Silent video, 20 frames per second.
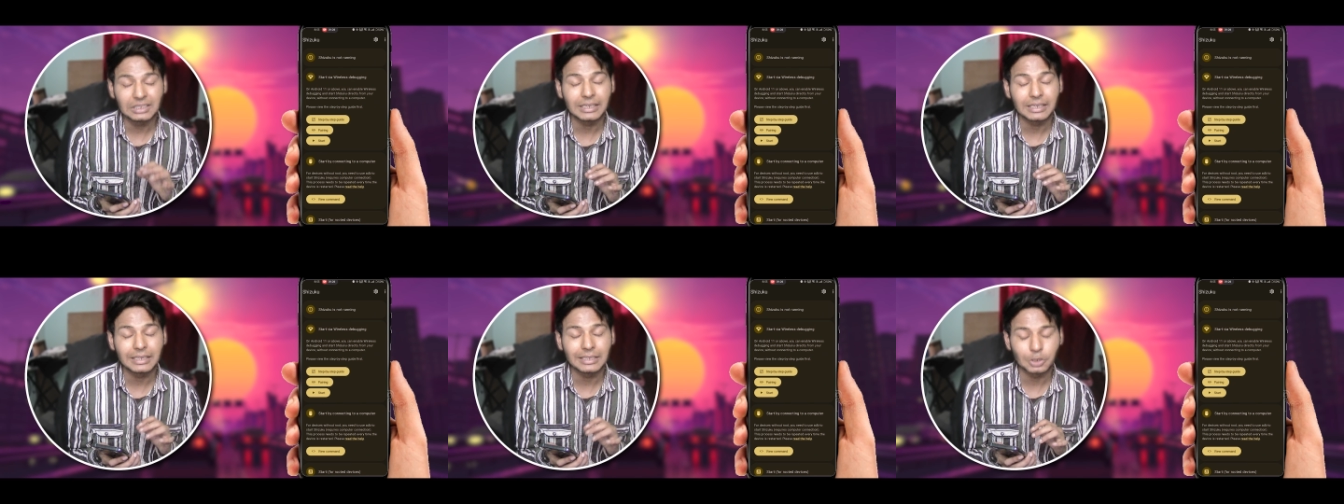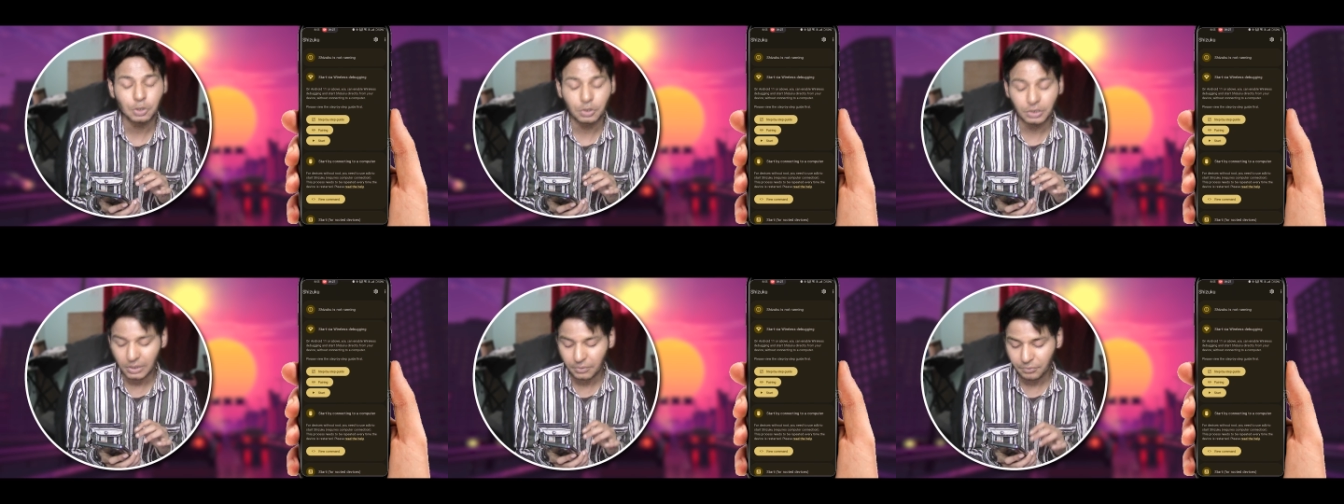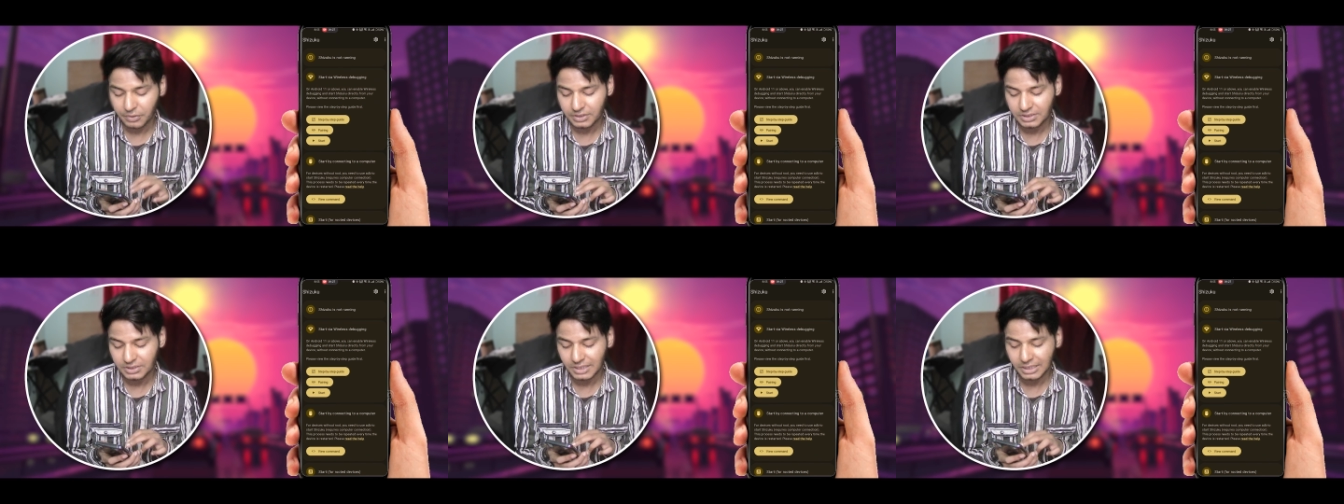तरीके का जो
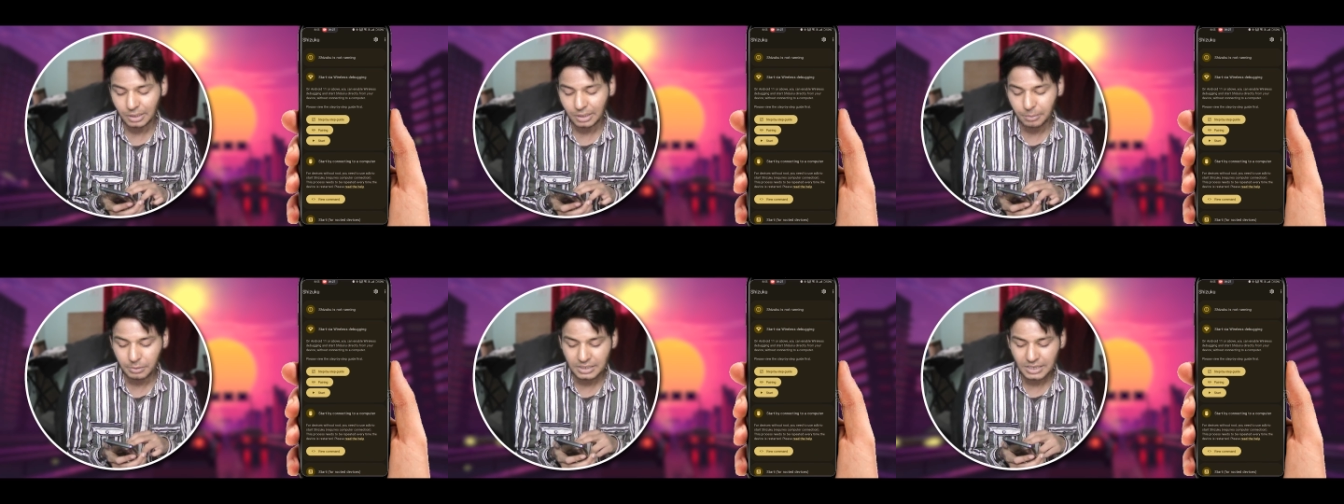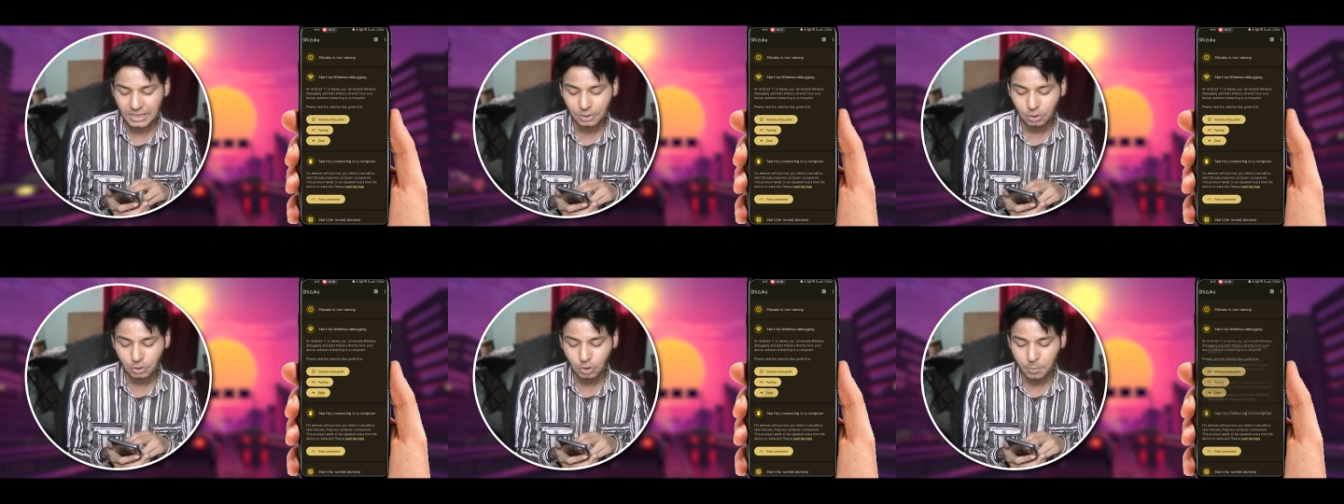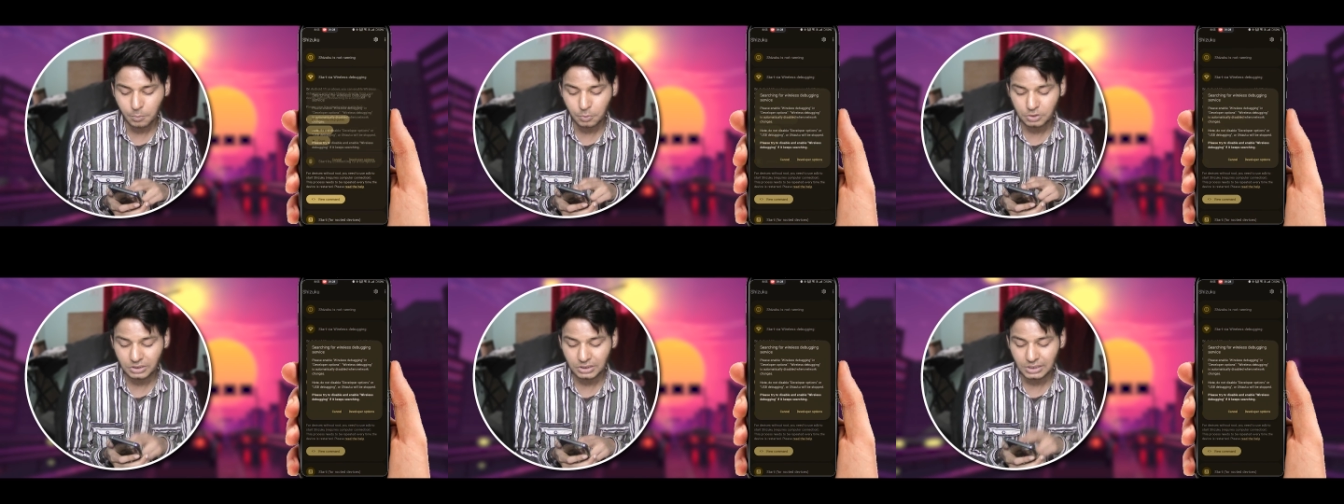इंटरफेस देखने मिल जाएगा तो
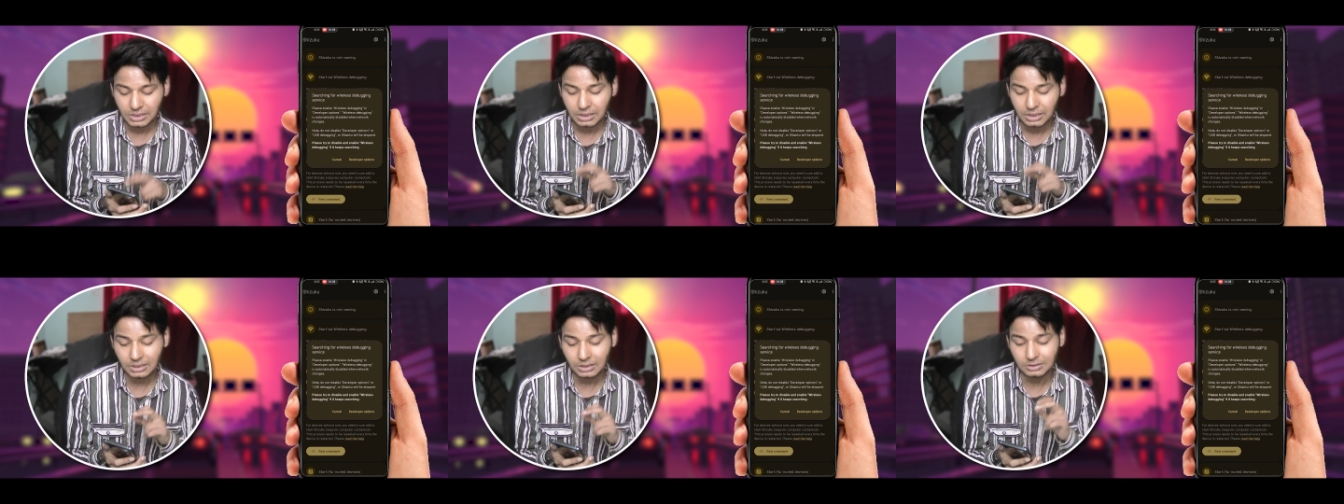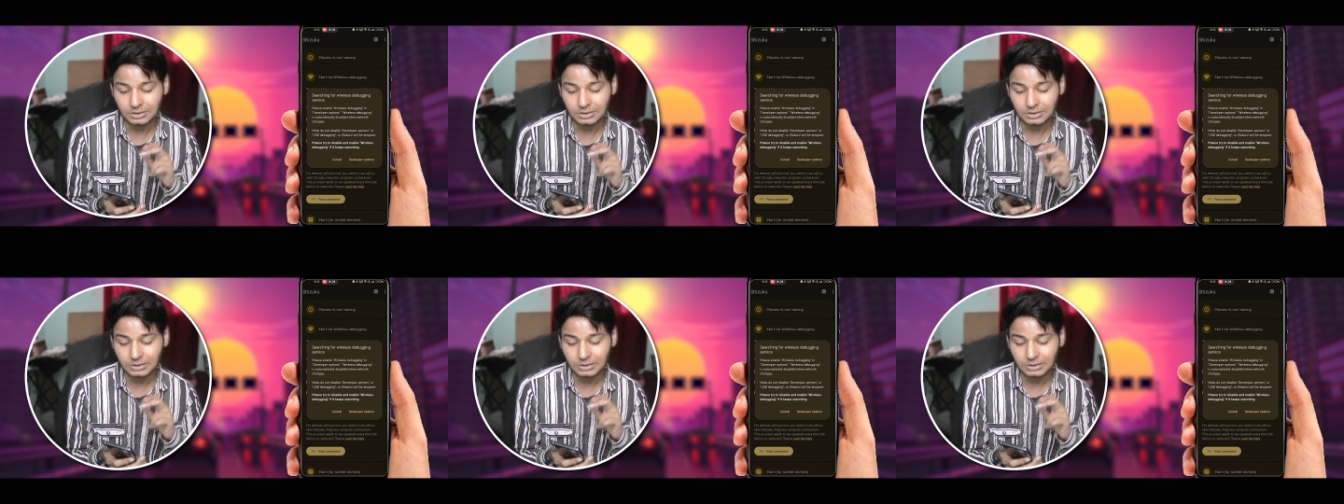आपको सीधी